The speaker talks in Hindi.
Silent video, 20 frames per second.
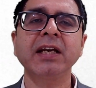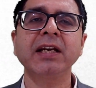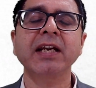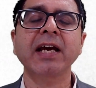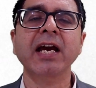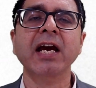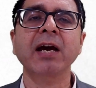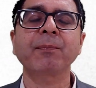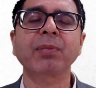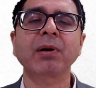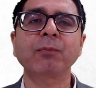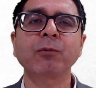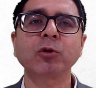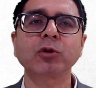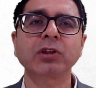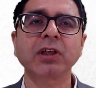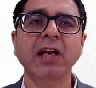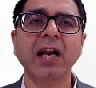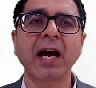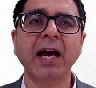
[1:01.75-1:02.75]
नया
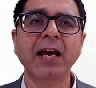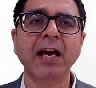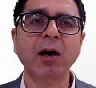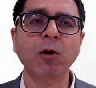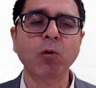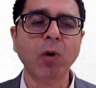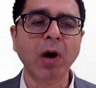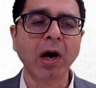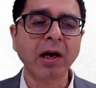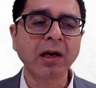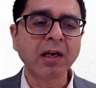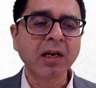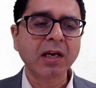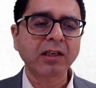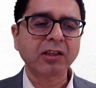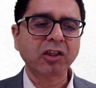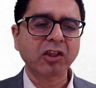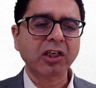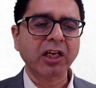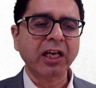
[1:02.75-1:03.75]
प्रपोजल आया हुआ
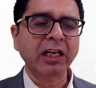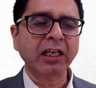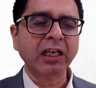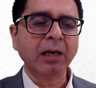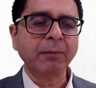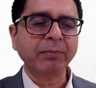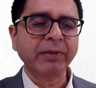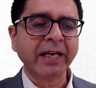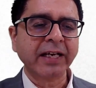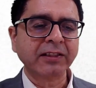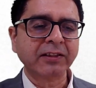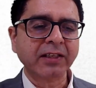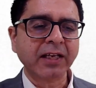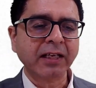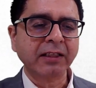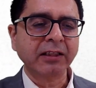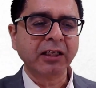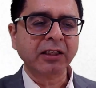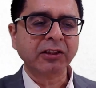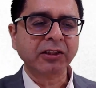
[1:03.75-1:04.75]
इनकम टैक्स के
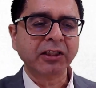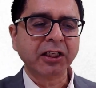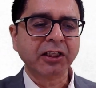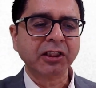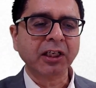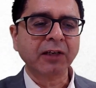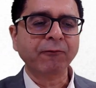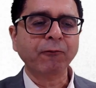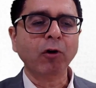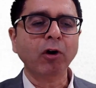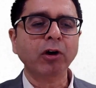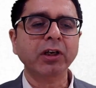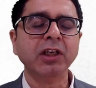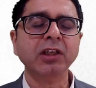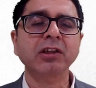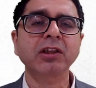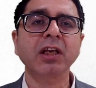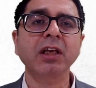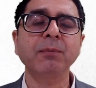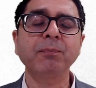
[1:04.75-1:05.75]
अंदर सेक्शन
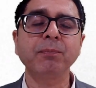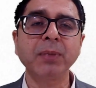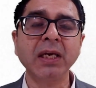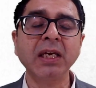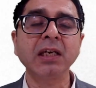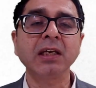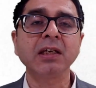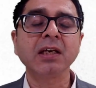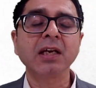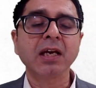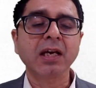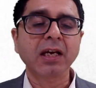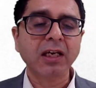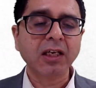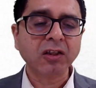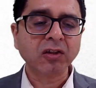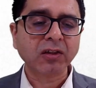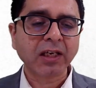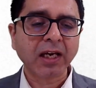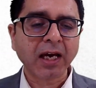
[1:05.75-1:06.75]
43 बी
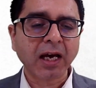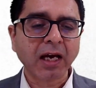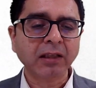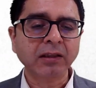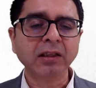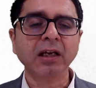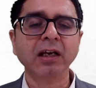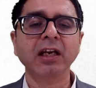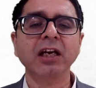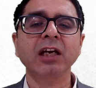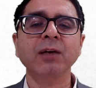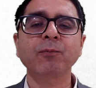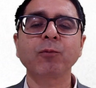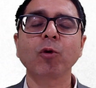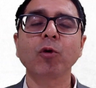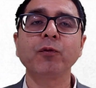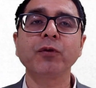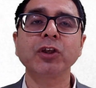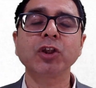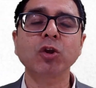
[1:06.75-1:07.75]
इसके अंदर एक
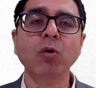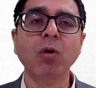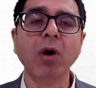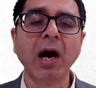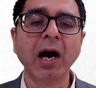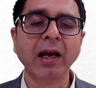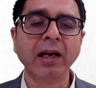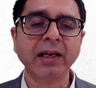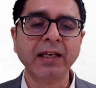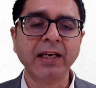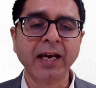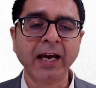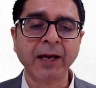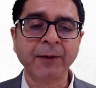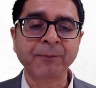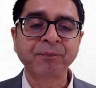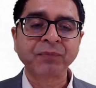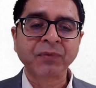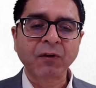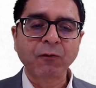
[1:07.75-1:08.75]
प्रोविजो आ रही है
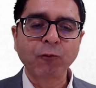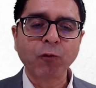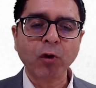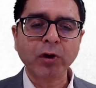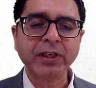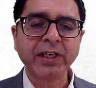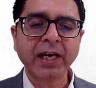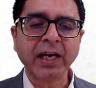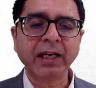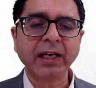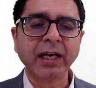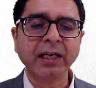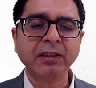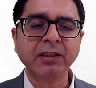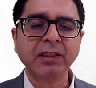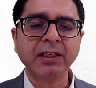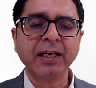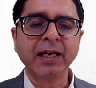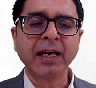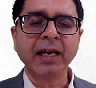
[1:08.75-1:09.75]
वो ये
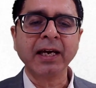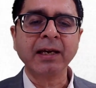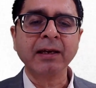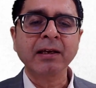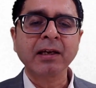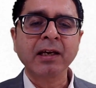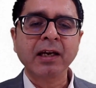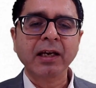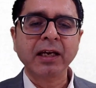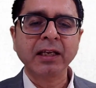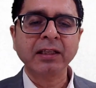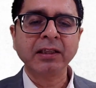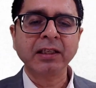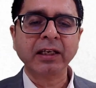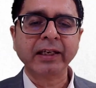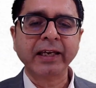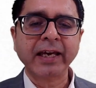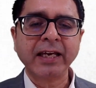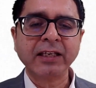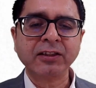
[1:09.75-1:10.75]
कहती है इन
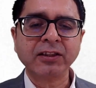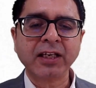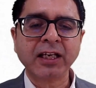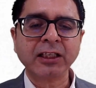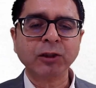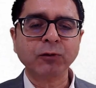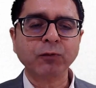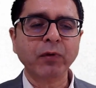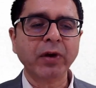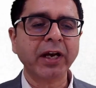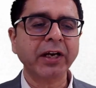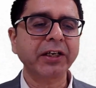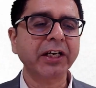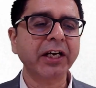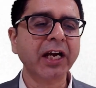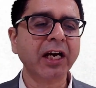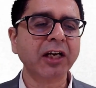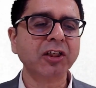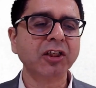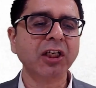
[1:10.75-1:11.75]
द केसेस वेयर
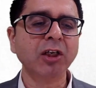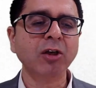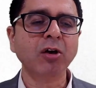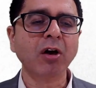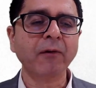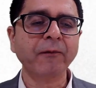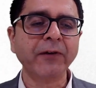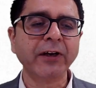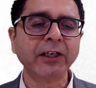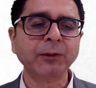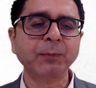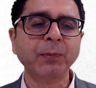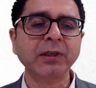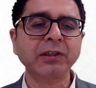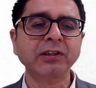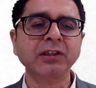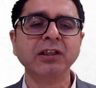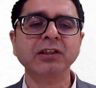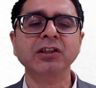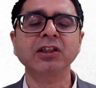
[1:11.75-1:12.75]
डिडक्शन ऑफ
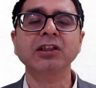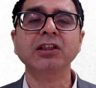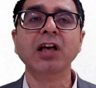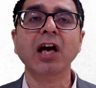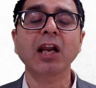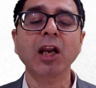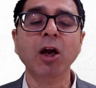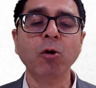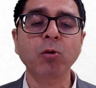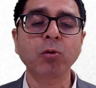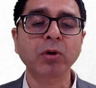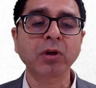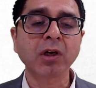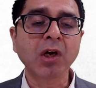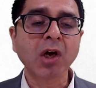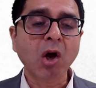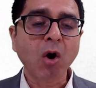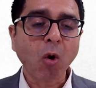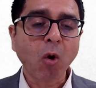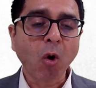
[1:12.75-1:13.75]
एक्सपेंसेस इज अलाउड
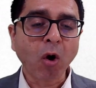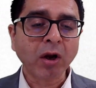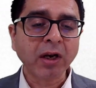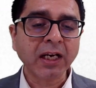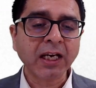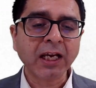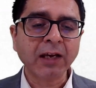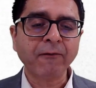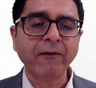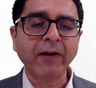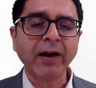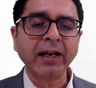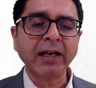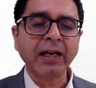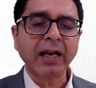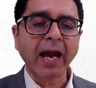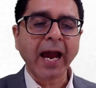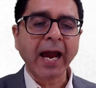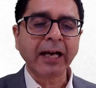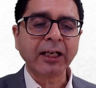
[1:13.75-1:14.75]
ओनली
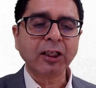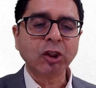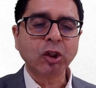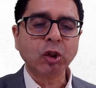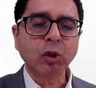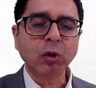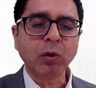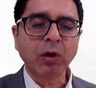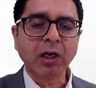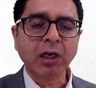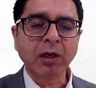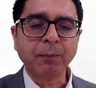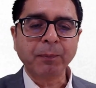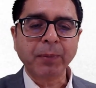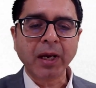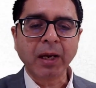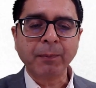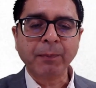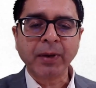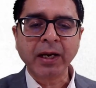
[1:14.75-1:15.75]
व्हेन एक्चुअल
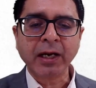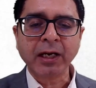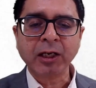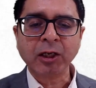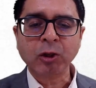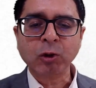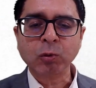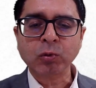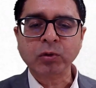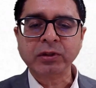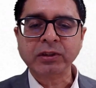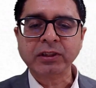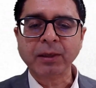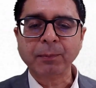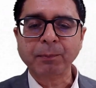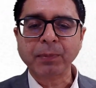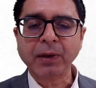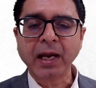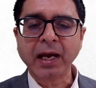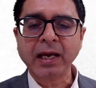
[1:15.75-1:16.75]
पेमेंट टू
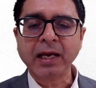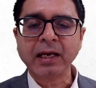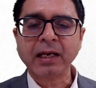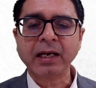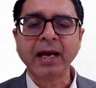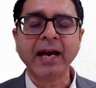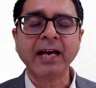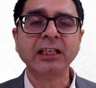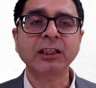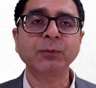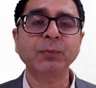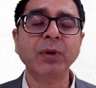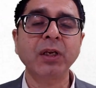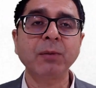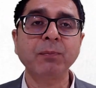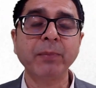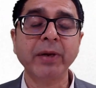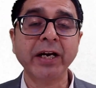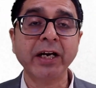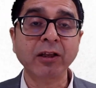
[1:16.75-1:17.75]
सप्लायर हैज
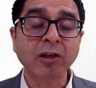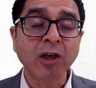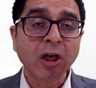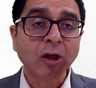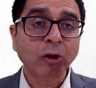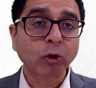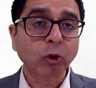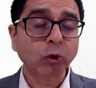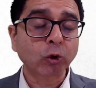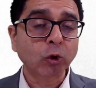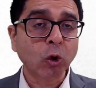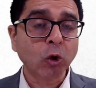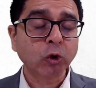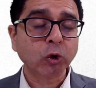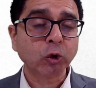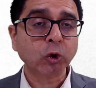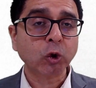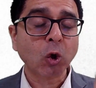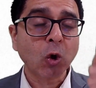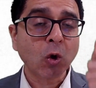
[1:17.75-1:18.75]
बीन मेड तो
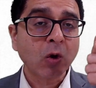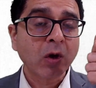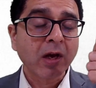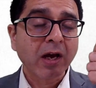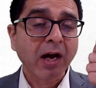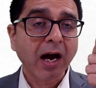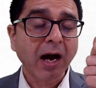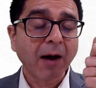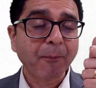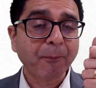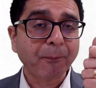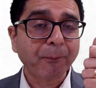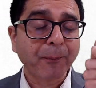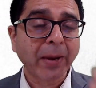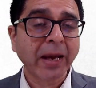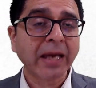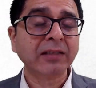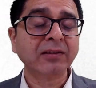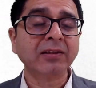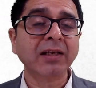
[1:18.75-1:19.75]
दोस्तों
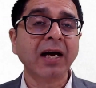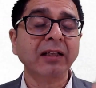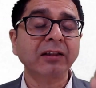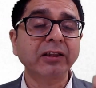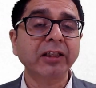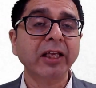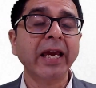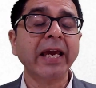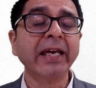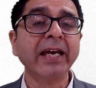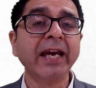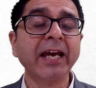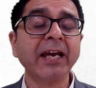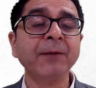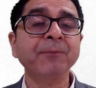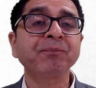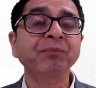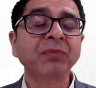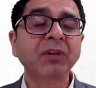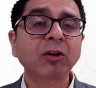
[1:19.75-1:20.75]
पैसा देंगे
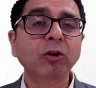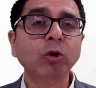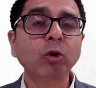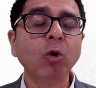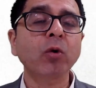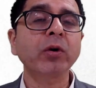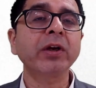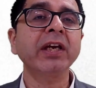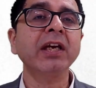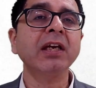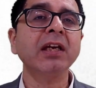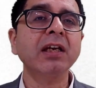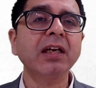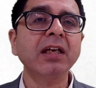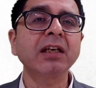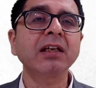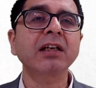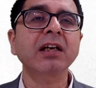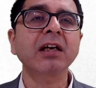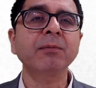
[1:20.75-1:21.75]
तो ही
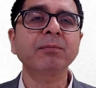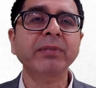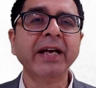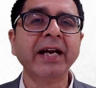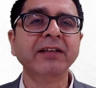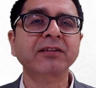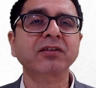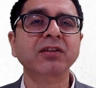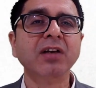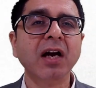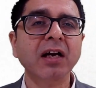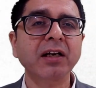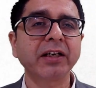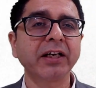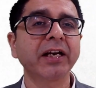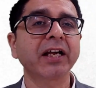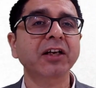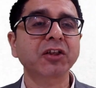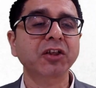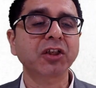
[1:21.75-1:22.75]
इनकम टैक्स का
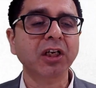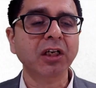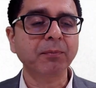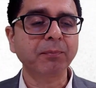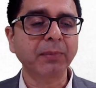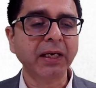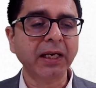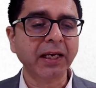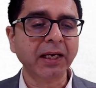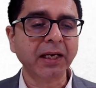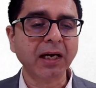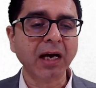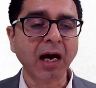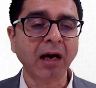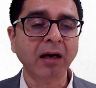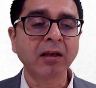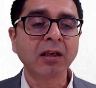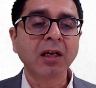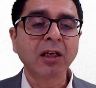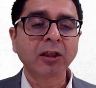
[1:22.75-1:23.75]
डिडक्शन मिलेगा
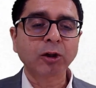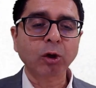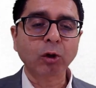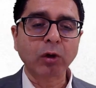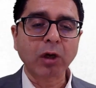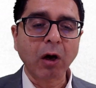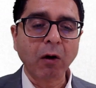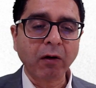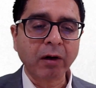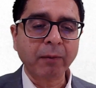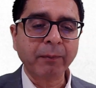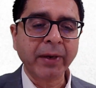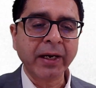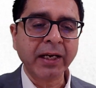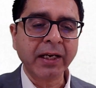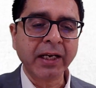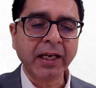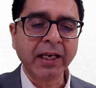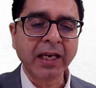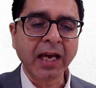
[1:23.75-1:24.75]
तो
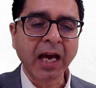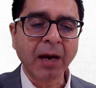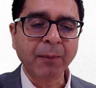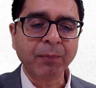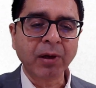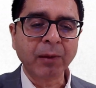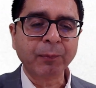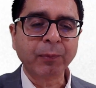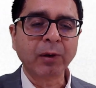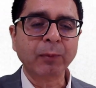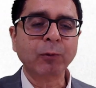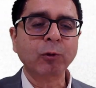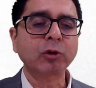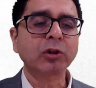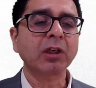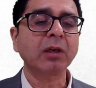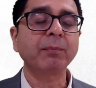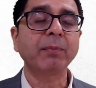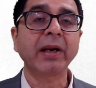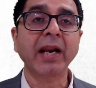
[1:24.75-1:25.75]
गवर्नमेंट ने यहाँ पर
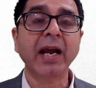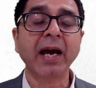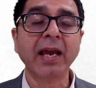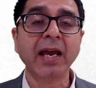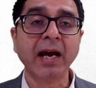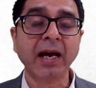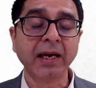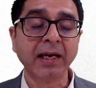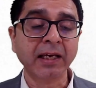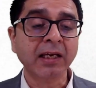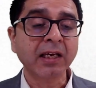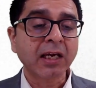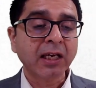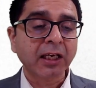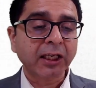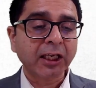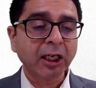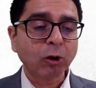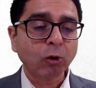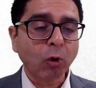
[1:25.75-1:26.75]
प्रपोजल बनाया है
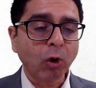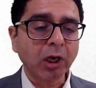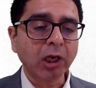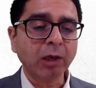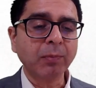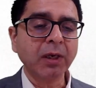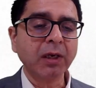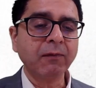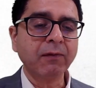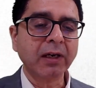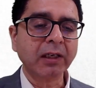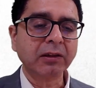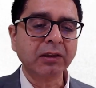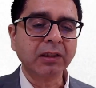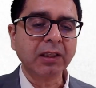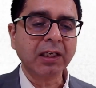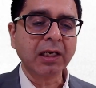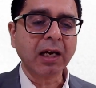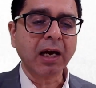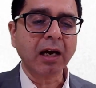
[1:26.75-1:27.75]
कि कोई भी
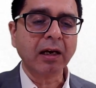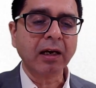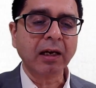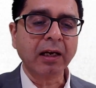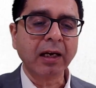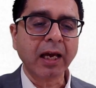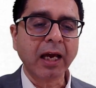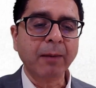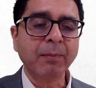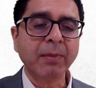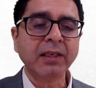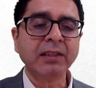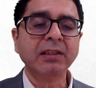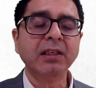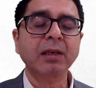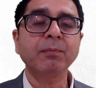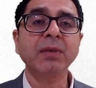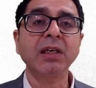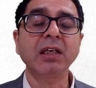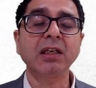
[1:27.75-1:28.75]
व्यक्ति अगर
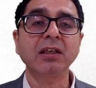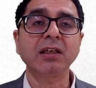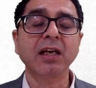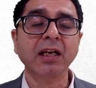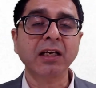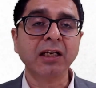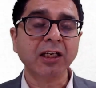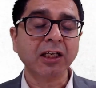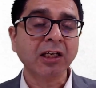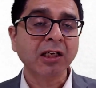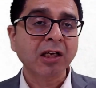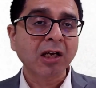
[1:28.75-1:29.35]
एमएसएमई e यानी